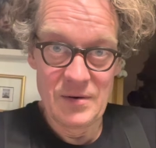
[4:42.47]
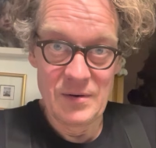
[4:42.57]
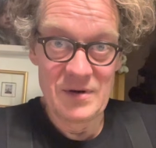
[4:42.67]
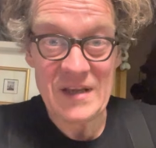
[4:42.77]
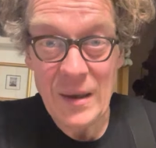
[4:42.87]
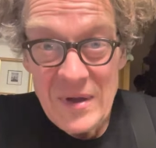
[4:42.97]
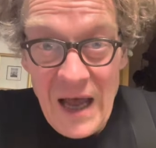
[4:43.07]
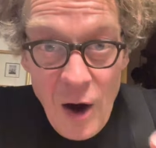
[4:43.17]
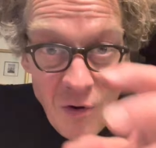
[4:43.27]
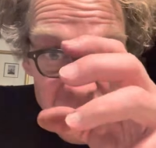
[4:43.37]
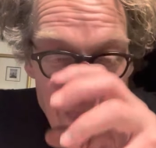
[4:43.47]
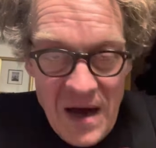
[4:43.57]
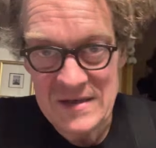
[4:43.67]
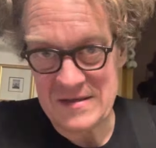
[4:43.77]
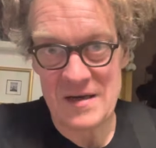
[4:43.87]
und damit
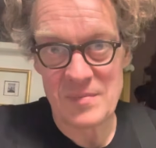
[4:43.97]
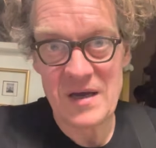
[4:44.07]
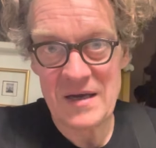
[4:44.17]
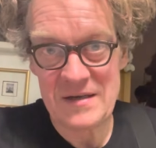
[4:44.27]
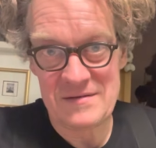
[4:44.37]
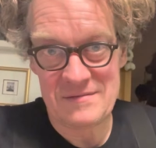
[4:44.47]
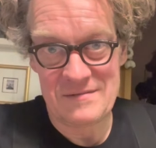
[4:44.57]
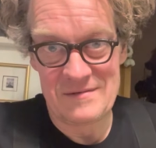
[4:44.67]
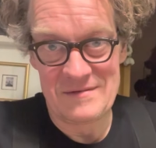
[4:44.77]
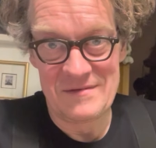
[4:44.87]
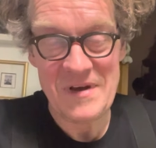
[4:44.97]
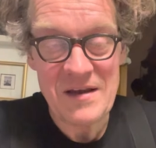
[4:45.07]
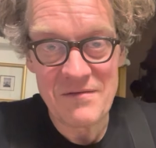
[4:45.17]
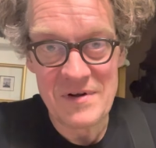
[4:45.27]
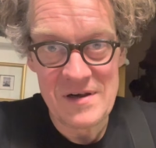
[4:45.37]
Aufmerksamkeit
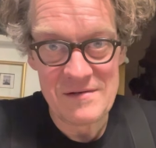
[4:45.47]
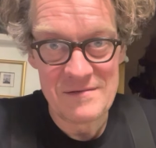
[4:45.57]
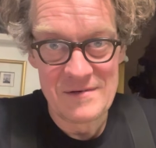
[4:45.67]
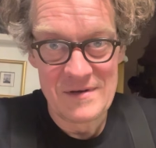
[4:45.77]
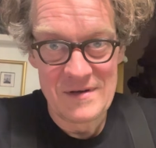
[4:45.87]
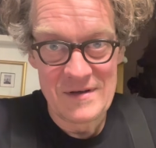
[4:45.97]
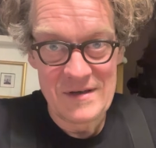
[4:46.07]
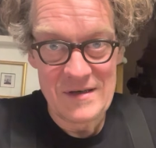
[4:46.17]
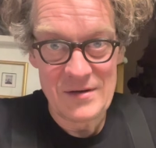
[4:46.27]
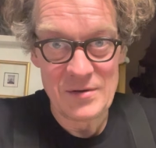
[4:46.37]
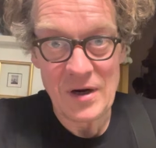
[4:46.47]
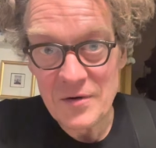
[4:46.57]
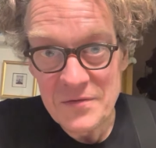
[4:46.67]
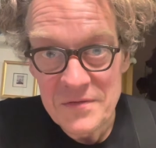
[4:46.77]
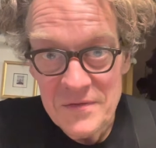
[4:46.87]
wecken will und
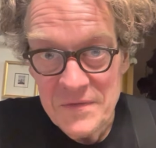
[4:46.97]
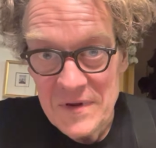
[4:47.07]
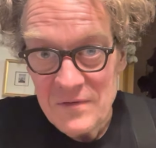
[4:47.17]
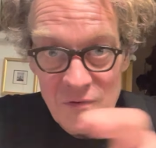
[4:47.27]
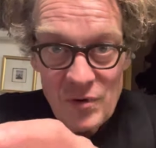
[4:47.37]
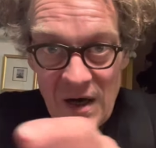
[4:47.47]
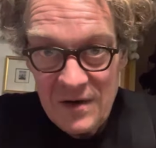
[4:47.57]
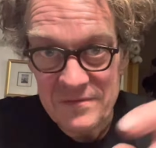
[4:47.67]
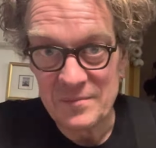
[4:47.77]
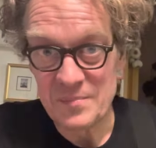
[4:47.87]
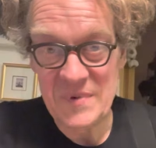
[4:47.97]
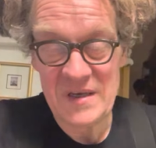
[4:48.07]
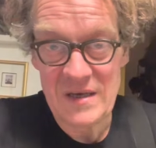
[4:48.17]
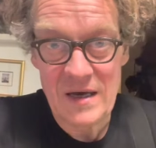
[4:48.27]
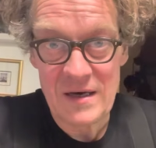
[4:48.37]
auf den Flughafen
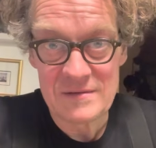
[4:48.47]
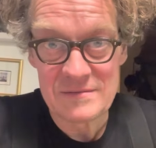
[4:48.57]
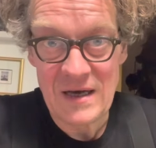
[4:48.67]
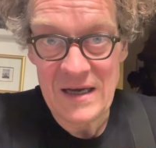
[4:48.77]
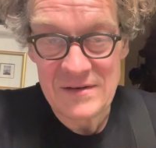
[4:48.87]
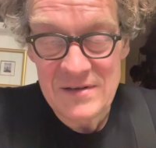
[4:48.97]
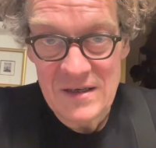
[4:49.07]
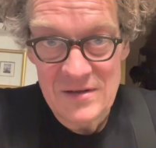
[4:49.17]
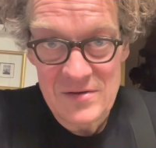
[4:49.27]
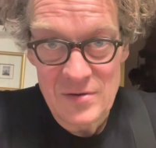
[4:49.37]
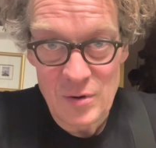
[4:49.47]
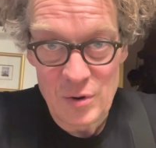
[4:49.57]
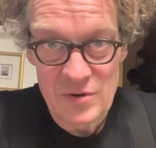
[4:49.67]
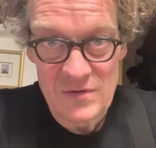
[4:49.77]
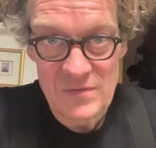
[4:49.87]
BER eindringt
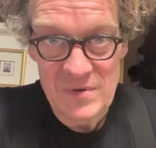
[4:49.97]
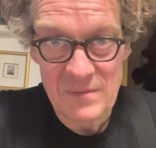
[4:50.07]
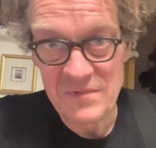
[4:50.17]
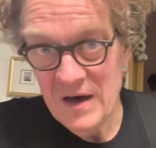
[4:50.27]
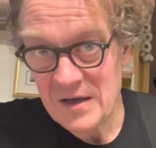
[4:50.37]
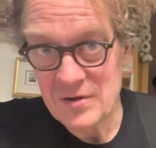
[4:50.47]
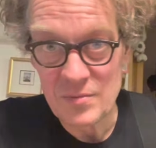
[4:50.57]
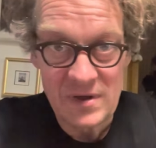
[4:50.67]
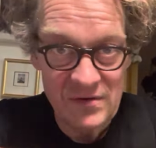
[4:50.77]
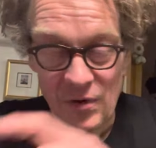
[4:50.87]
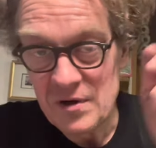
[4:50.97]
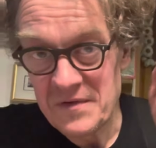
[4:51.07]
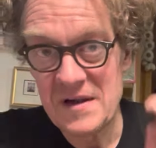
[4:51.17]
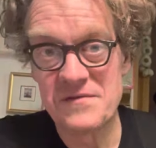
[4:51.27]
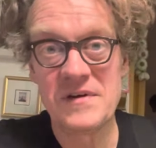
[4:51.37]
und mit dem Fahrrad über das
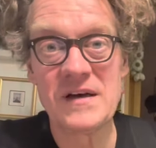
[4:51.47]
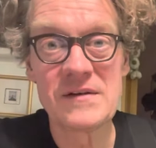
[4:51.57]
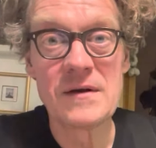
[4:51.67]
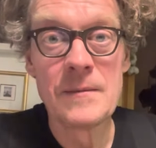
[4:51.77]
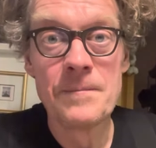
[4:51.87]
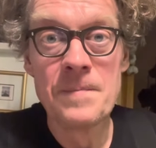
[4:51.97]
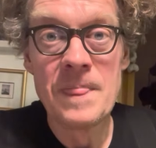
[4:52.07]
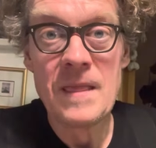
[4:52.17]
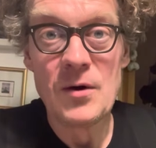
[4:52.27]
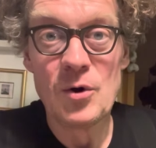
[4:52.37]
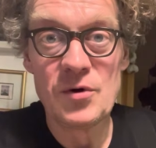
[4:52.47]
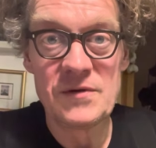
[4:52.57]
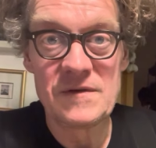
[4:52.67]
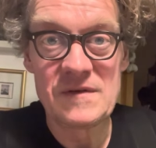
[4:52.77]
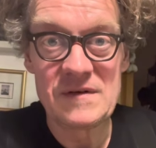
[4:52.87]
Rollfeld fährt
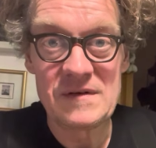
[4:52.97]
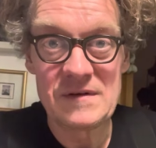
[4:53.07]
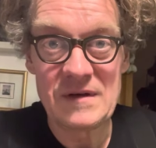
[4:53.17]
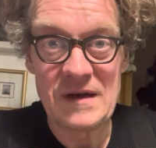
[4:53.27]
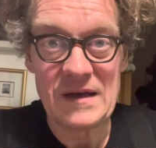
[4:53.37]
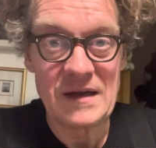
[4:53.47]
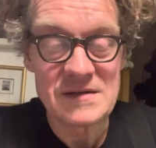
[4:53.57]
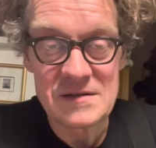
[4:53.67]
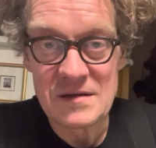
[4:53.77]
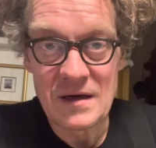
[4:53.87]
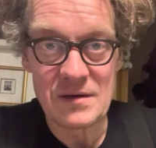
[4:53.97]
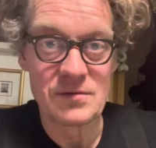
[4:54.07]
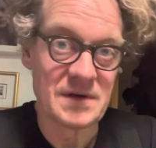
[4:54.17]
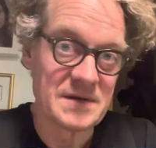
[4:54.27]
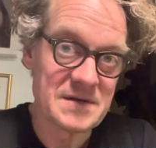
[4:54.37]
und einen ganzen Tag
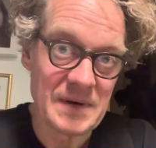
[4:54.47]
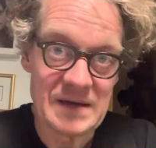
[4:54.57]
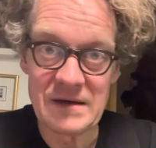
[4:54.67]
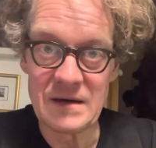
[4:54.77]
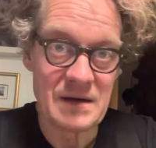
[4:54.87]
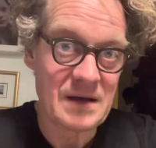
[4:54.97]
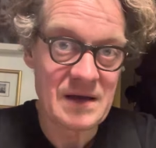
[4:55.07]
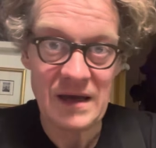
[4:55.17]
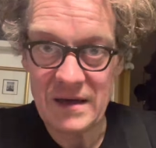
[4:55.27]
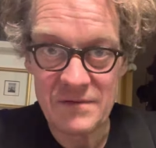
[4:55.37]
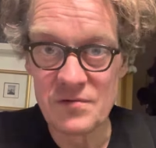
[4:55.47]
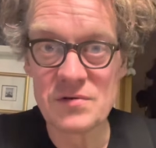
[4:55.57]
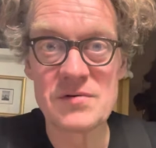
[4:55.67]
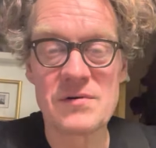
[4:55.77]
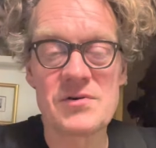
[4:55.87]
oder zwei Tage keine
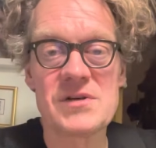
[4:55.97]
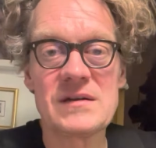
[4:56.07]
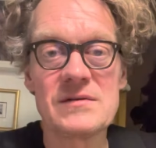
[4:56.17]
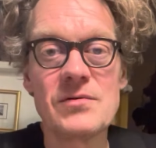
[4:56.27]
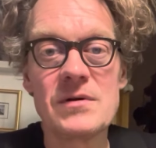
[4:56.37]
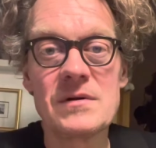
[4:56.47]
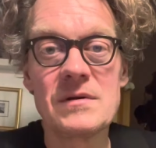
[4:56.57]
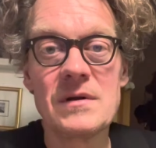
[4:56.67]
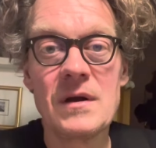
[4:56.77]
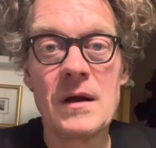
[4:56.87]
Flugzeuge starten konnten.